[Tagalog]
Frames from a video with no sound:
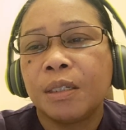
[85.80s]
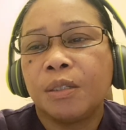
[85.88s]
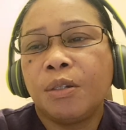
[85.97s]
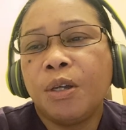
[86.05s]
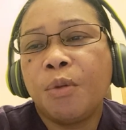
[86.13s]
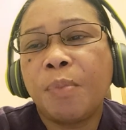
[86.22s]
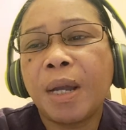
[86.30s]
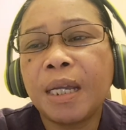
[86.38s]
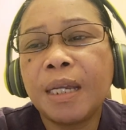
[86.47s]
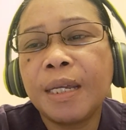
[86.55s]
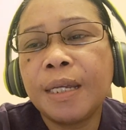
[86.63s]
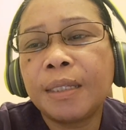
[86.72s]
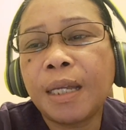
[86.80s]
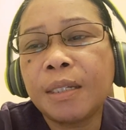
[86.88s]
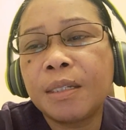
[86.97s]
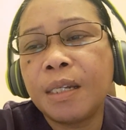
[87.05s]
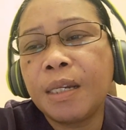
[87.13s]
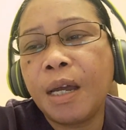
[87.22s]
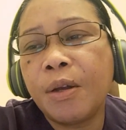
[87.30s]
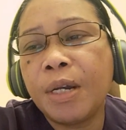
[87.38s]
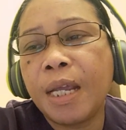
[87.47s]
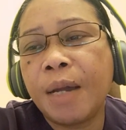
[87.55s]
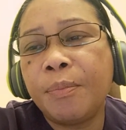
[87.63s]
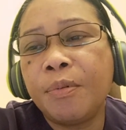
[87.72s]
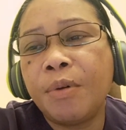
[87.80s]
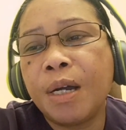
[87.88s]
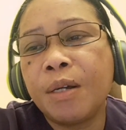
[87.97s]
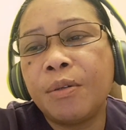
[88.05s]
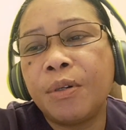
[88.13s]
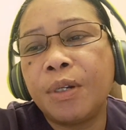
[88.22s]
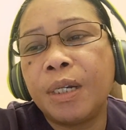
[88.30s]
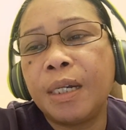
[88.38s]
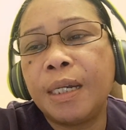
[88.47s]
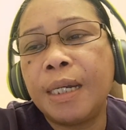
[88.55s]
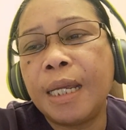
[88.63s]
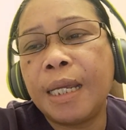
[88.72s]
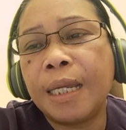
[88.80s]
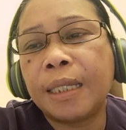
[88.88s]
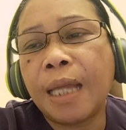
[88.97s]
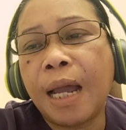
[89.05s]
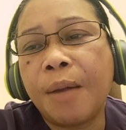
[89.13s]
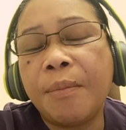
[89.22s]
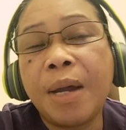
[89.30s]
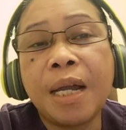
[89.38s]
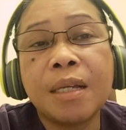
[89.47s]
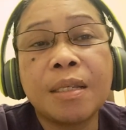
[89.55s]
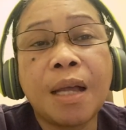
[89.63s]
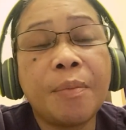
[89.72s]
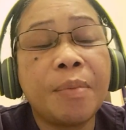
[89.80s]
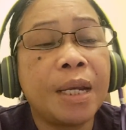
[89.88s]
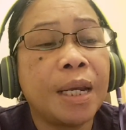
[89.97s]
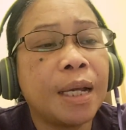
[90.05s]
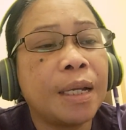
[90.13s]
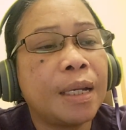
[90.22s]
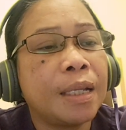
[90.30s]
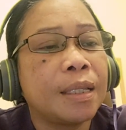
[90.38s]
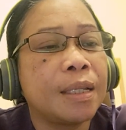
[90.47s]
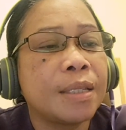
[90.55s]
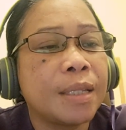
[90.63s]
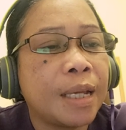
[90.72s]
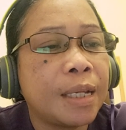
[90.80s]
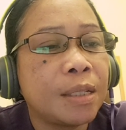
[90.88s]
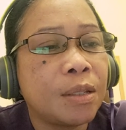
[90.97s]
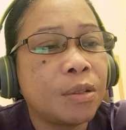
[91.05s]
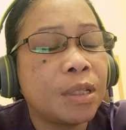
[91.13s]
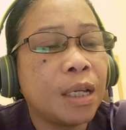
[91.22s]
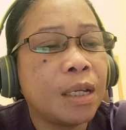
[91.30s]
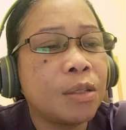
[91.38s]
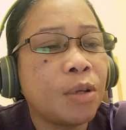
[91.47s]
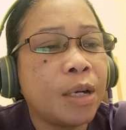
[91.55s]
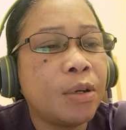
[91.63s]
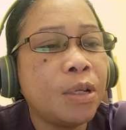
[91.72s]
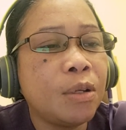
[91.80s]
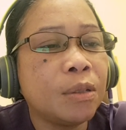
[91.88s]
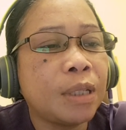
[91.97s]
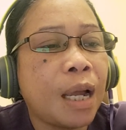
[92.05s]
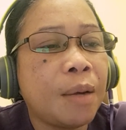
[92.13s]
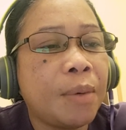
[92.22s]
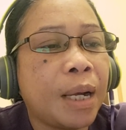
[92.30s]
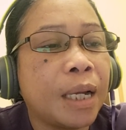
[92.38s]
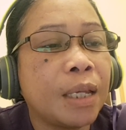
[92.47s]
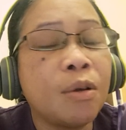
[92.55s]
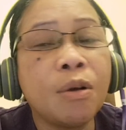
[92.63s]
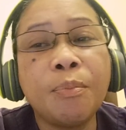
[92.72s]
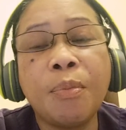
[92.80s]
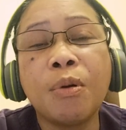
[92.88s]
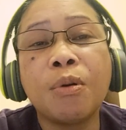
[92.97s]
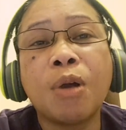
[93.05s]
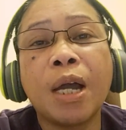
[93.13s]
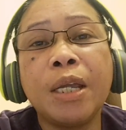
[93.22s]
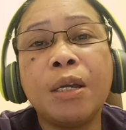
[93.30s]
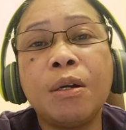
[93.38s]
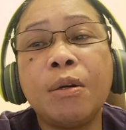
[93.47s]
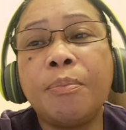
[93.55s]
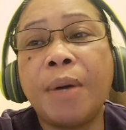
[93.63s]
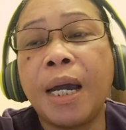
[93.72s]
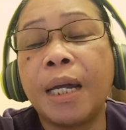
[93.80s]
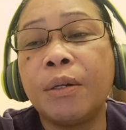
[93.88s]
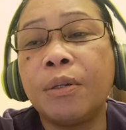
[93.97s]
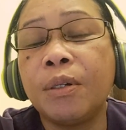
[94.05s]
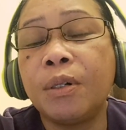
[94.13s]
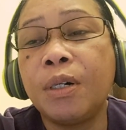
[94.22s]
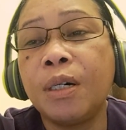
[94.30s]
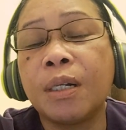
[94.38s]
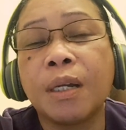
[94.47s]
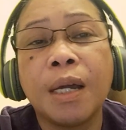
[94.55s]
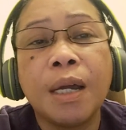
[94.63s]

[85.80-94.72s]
So yung pagiging touchy daw ni Apo Ang o oh, di tama, sabi ng netizen. So, si, so ano yung tama? Yung puro kayo paano doon?